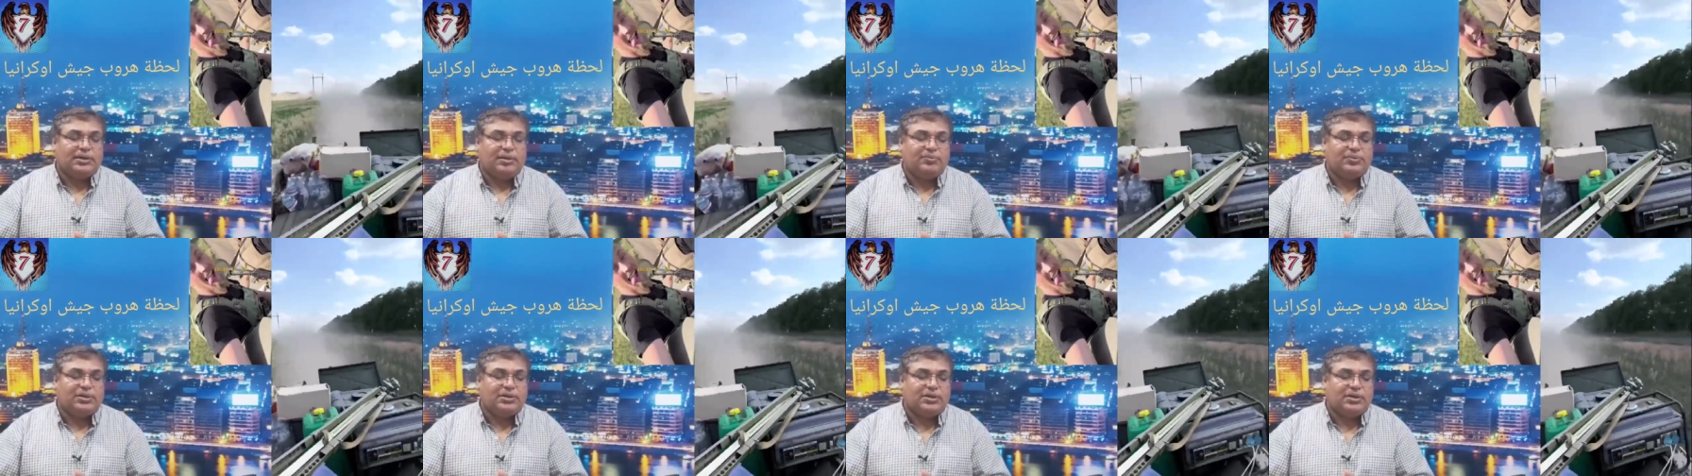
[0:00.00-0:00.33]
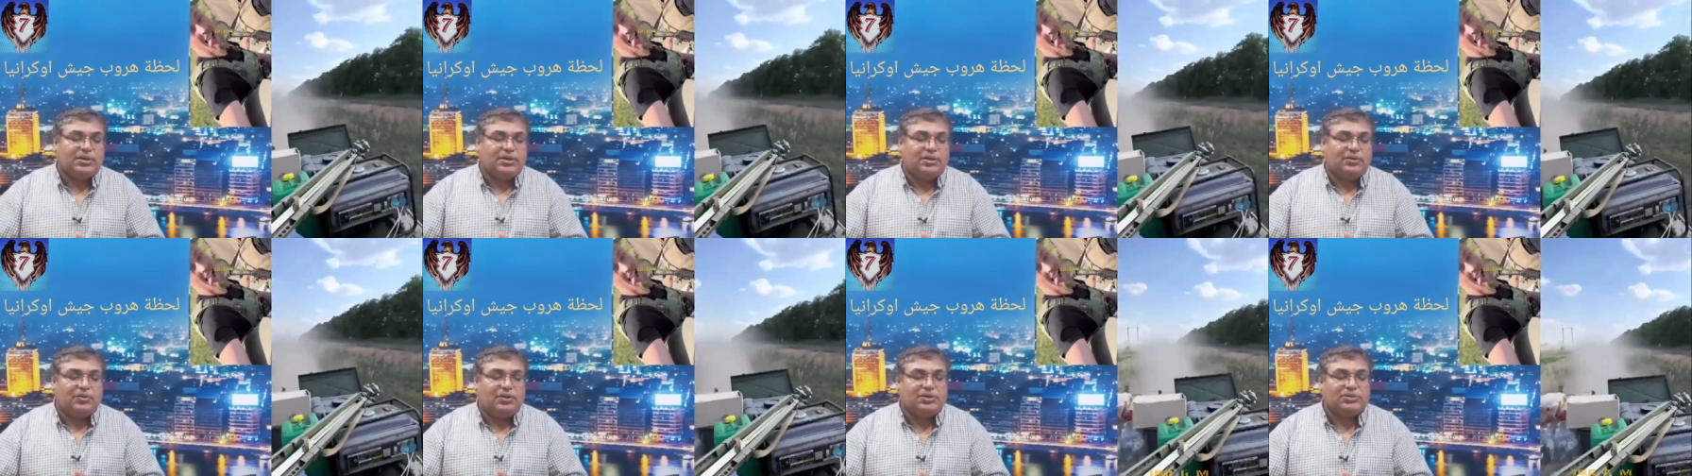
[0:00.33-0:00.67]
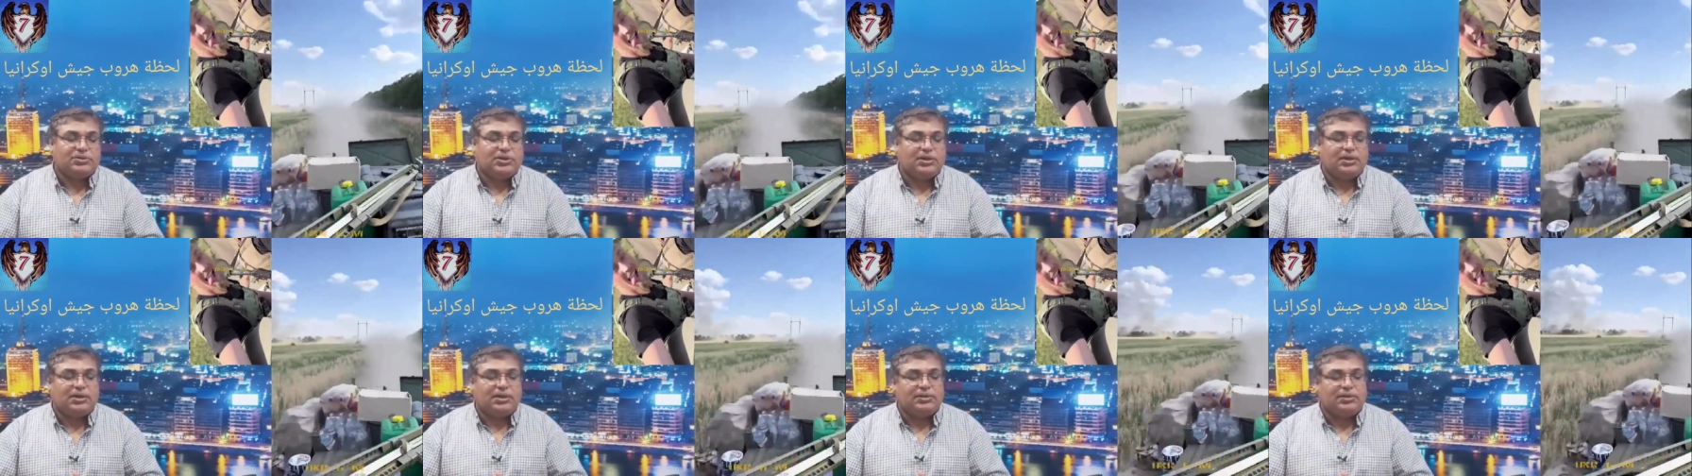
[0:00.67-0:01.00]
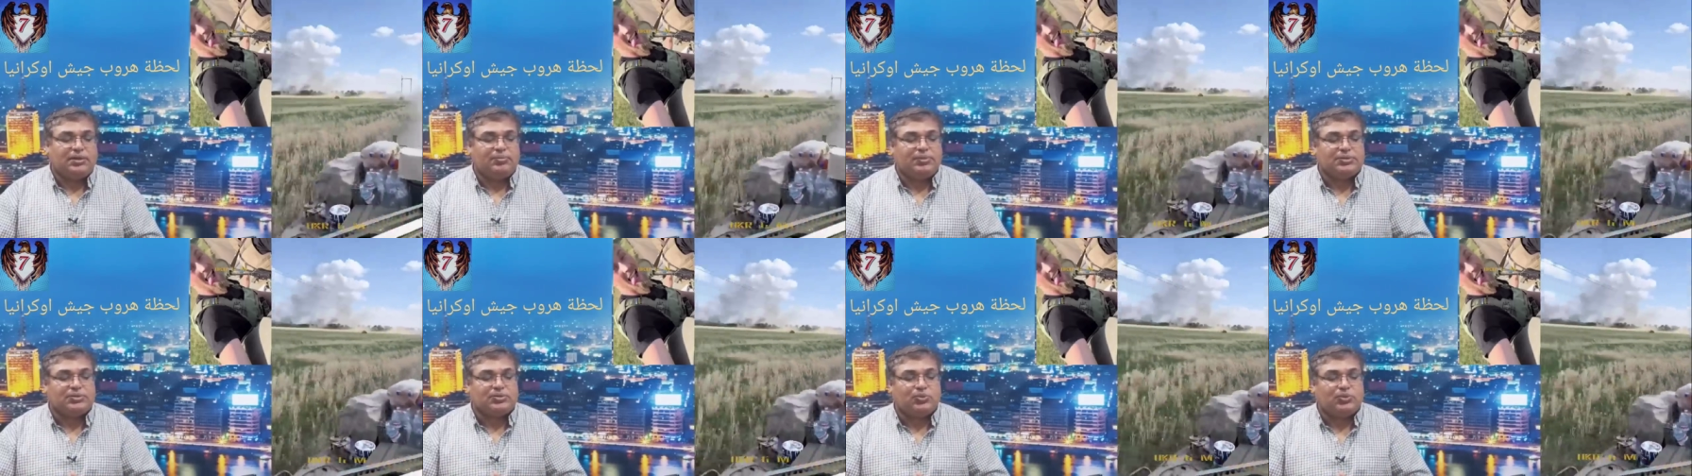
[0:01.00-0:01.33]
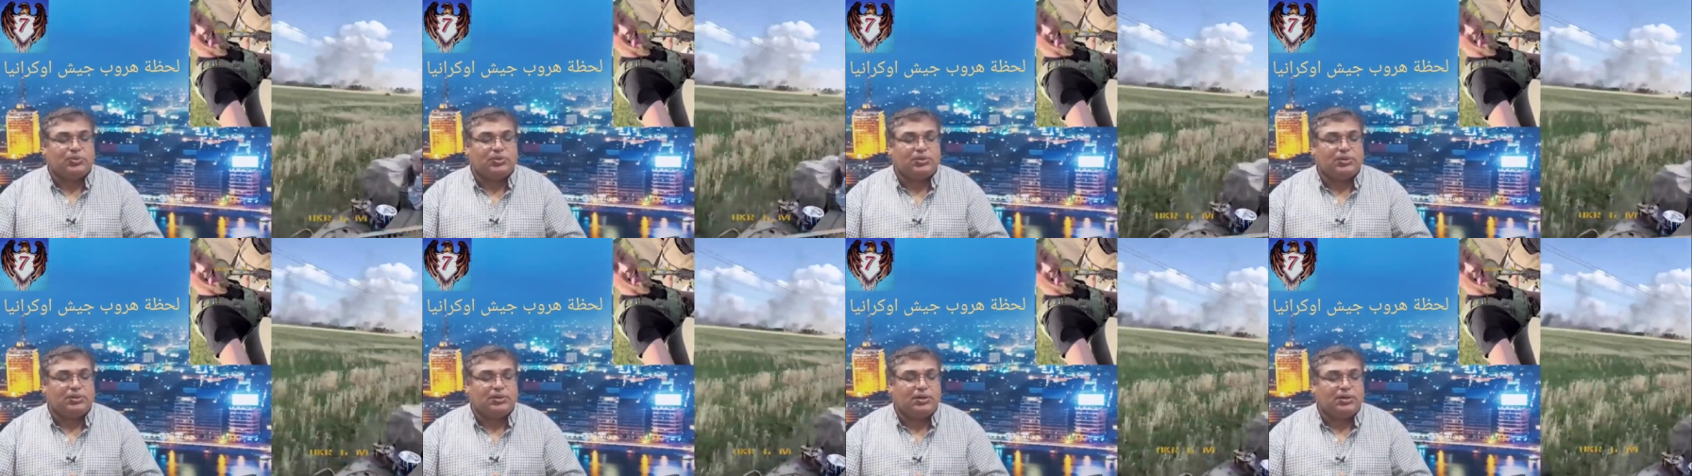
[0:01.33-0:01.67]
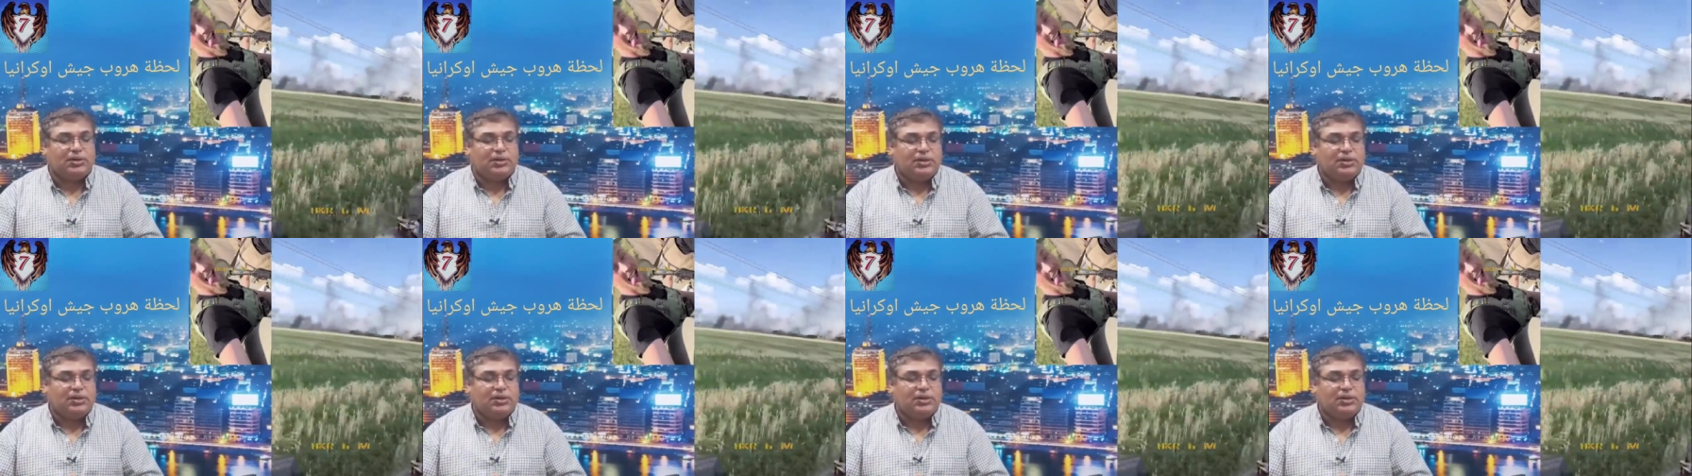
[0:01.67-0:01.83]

أمريكية وأشار أن المسؤول